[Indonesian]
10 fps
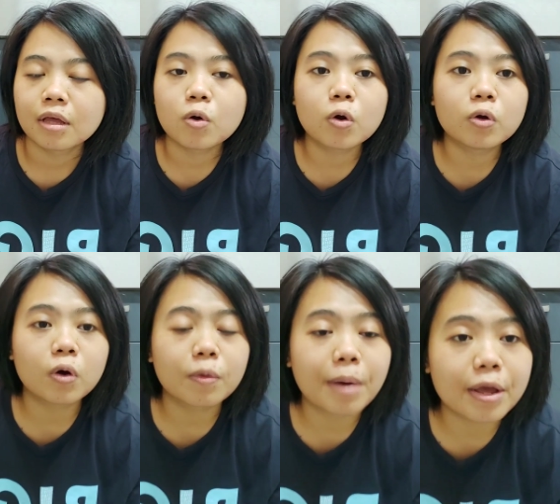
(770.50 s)

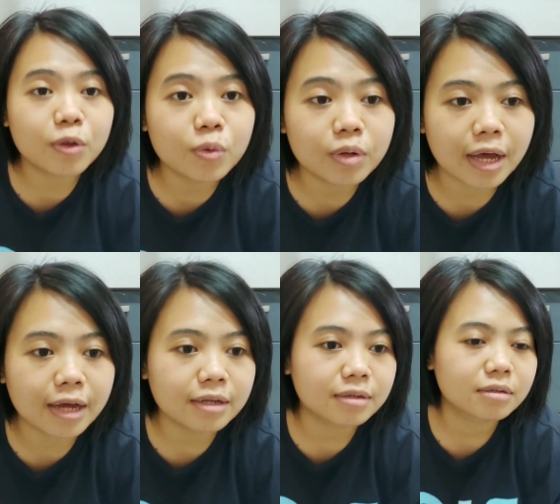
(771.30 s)
godok banyu
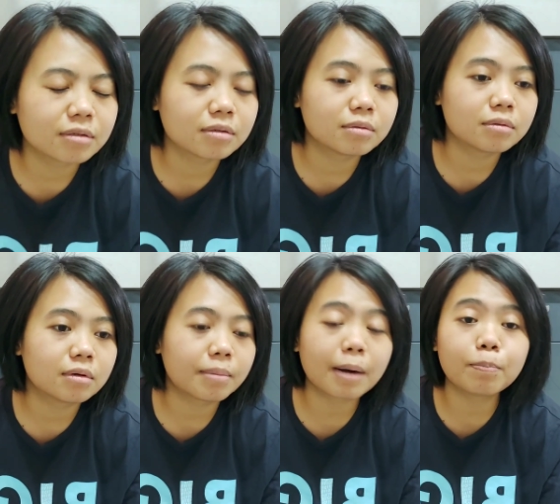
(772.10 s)
ya
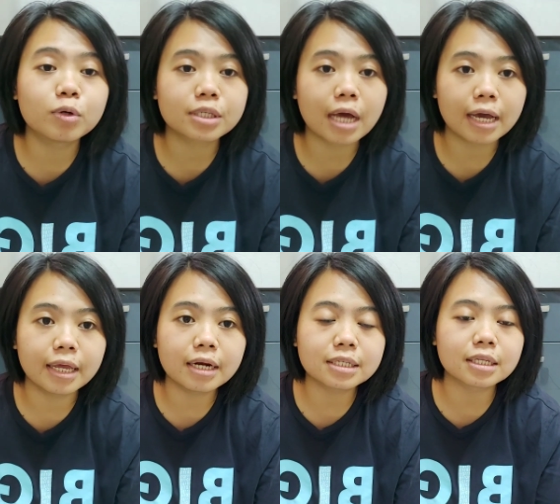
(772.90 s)
merebus
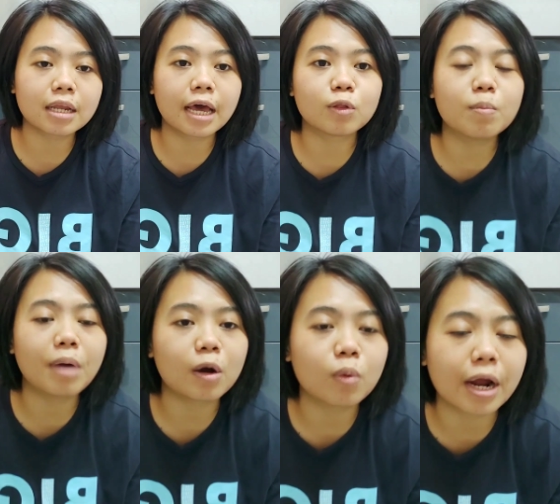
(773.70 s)
air setelah itu
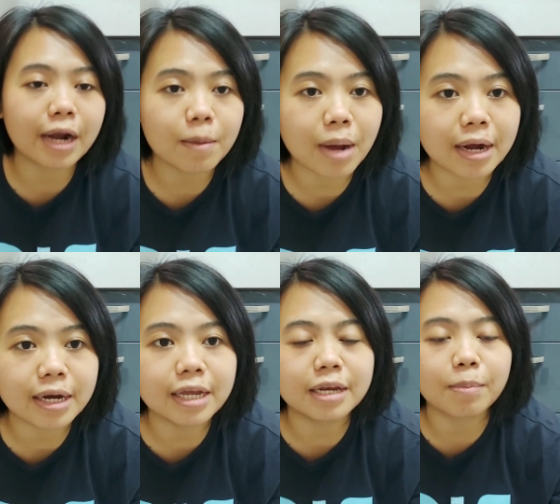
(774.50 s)
mbah kulanang
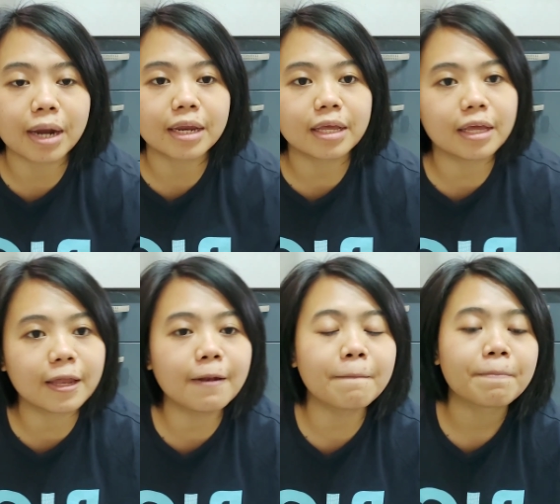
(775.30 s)
mandi
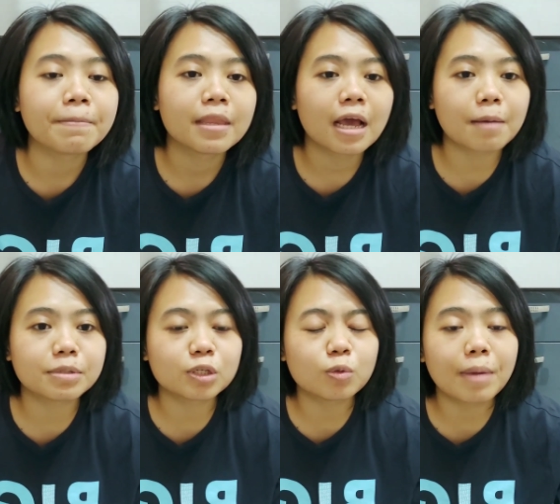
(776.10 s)
dimandiin
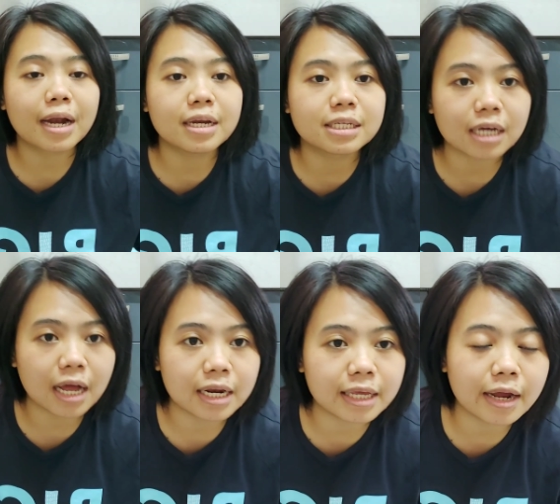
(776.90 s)
habis itu mandi
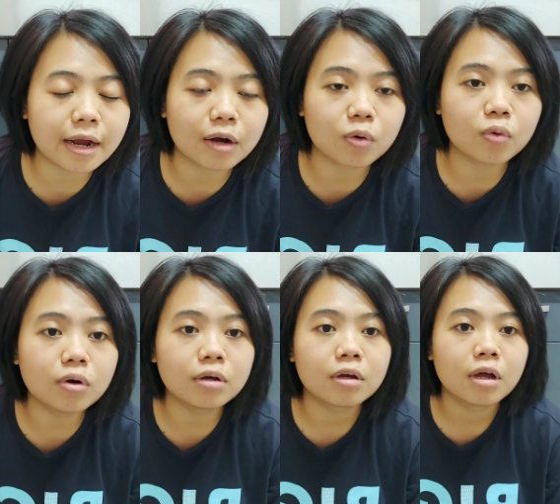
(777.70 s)
sekalian
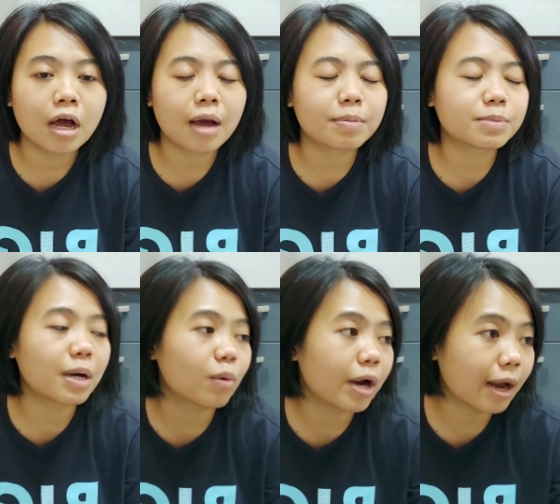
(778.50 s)
aku habis
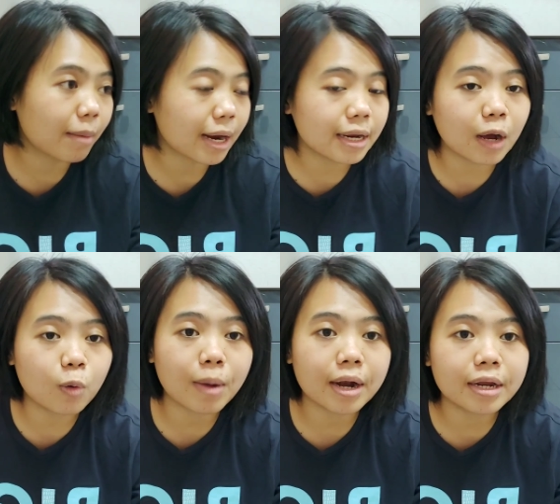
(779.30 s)
mbah kulanang mandi
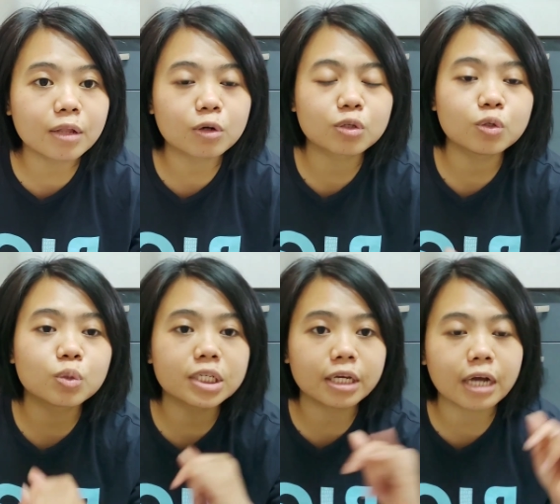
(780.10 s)
aku mandi terus
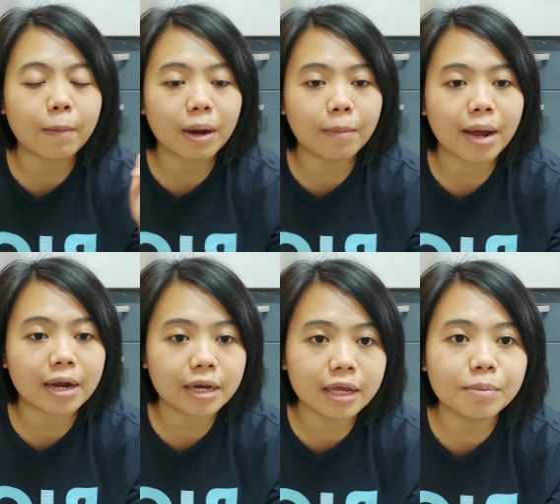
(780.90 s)
nyuciin kamar
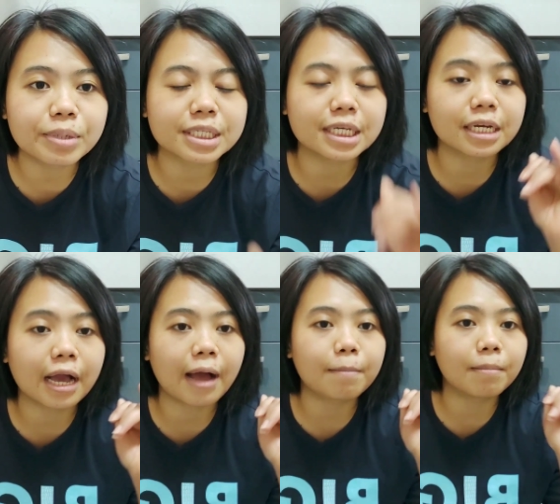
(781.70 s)
mandi bersihin
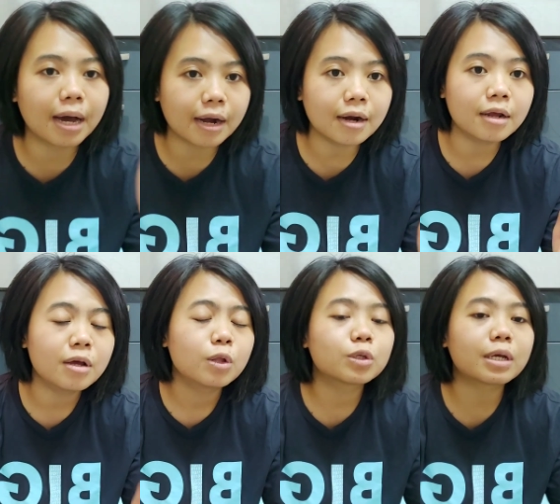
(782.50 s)
kamar
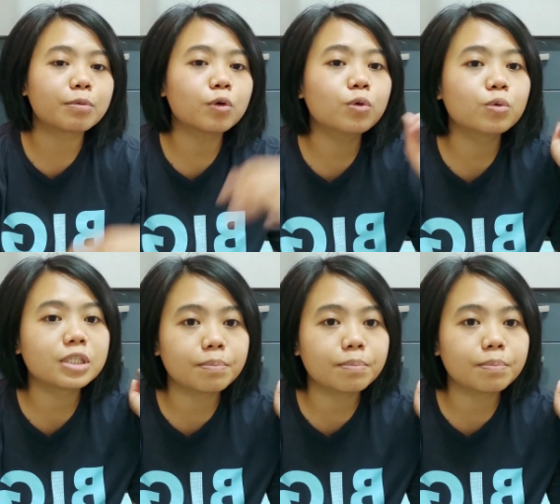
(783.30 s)
terus habis itu nyuci